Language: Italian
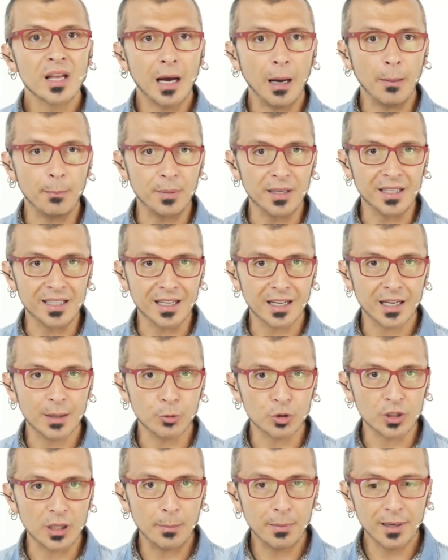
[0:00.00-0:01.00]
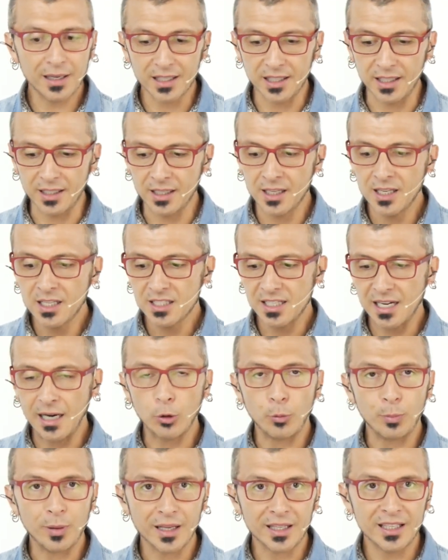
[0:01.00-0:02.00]
applicheremo dei plugin,
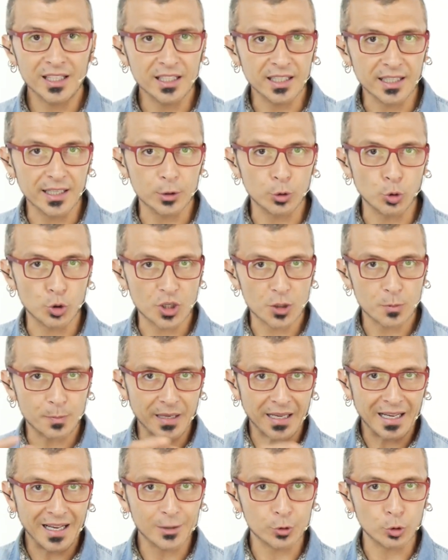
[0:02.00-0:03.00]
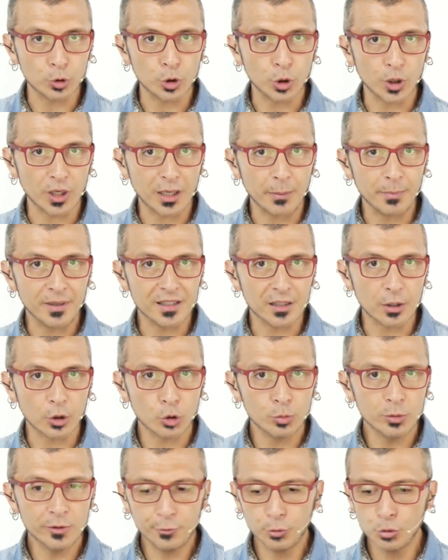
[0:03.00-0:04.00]
saranno plugin che ti ho già spiegato teoricamente
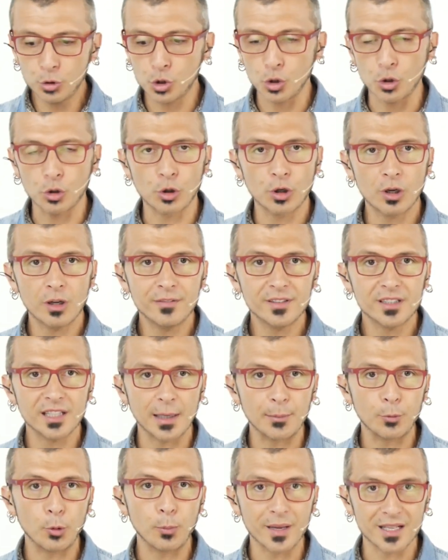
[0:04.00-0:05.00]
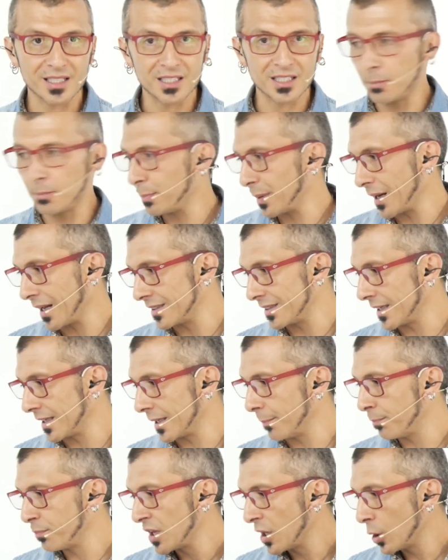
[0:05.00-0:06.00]
come funzionano e li vedremo messi in
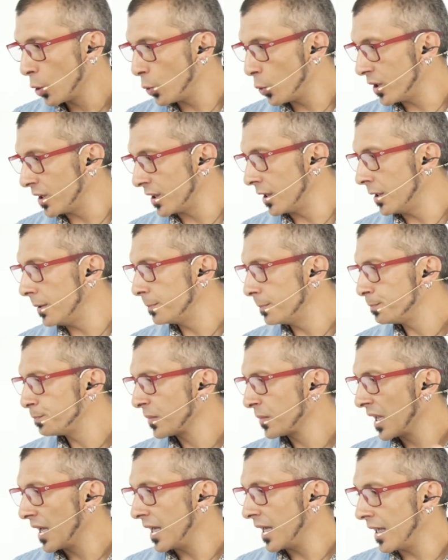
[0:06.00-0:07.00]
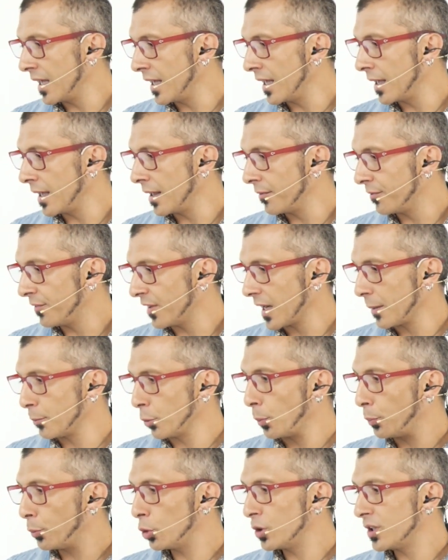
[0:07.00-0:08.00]
pratica. Quindi eh,
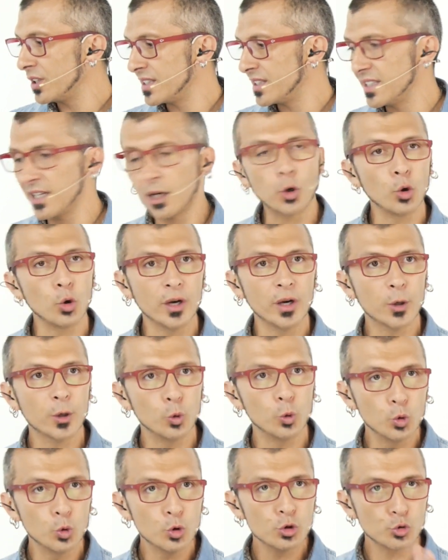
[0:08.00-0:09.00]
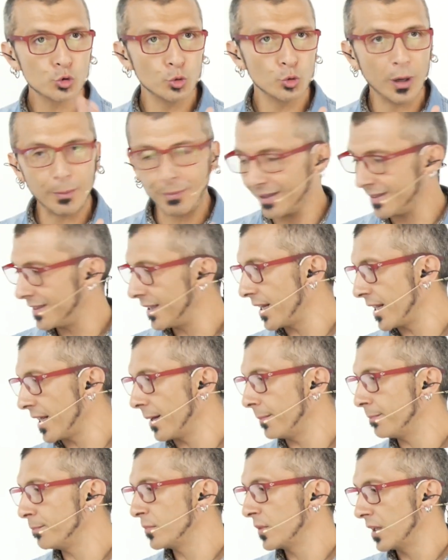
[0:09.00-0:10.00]
faremo pulizia con le Q sulla
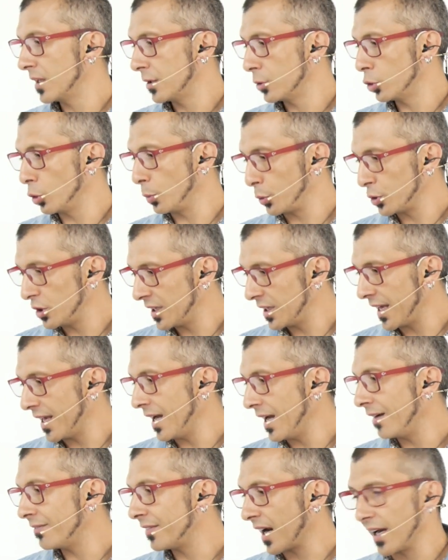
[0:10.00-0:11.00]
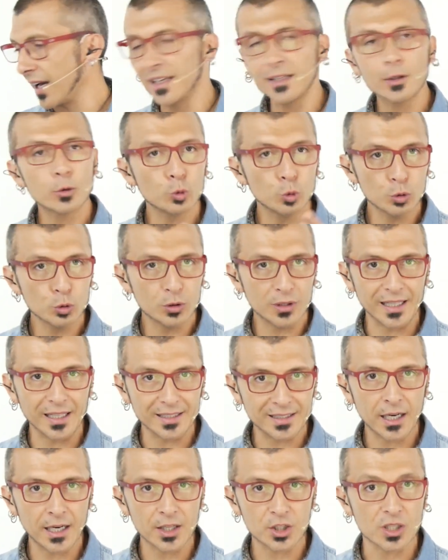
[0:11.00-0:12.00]
batteria. Dopodiché avrai tutte le
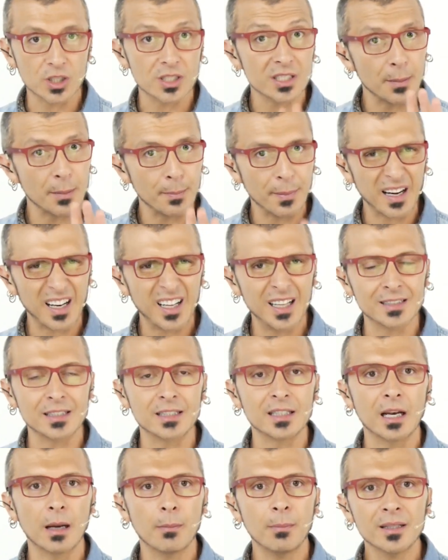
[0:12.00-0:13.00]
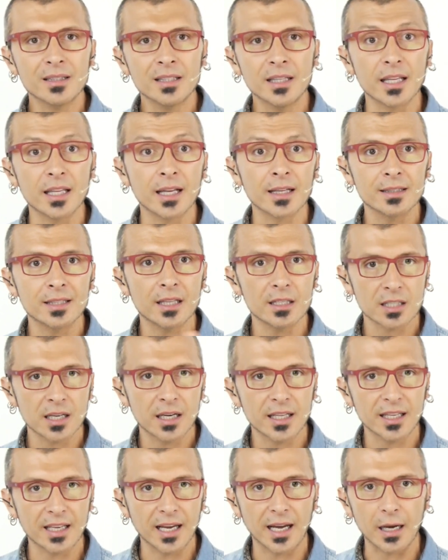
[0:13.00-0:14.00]
tracce separate della batteria da
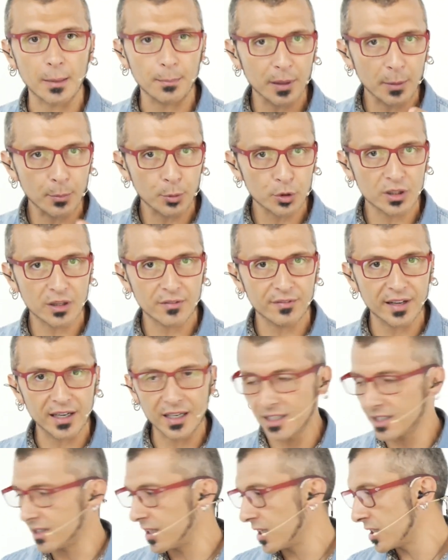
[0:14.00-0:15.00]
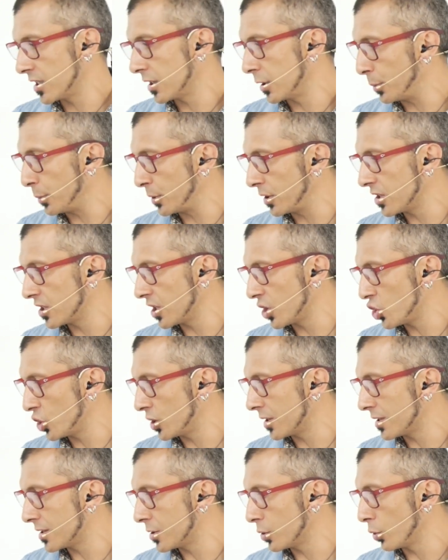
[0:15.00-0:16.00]
scaricare per poter fare le stesse tipi di
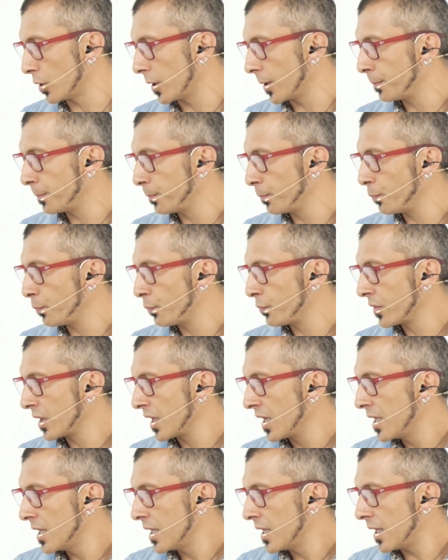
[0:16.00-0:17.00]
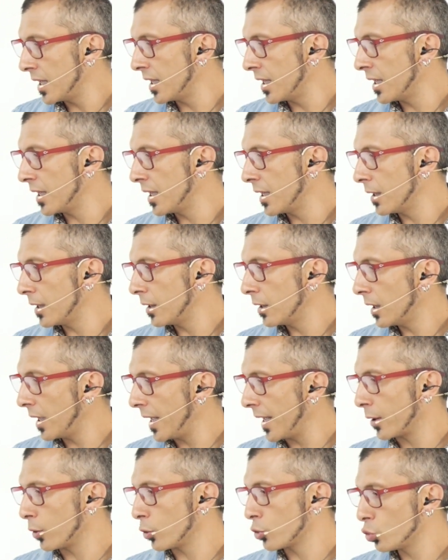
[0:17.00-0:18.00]
esercitazioni. E
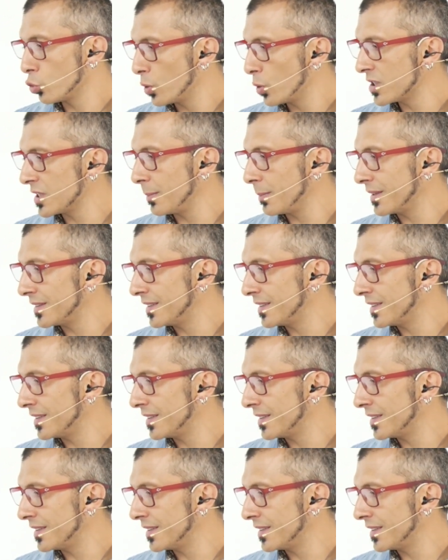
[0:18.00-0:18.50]
ecco, su questa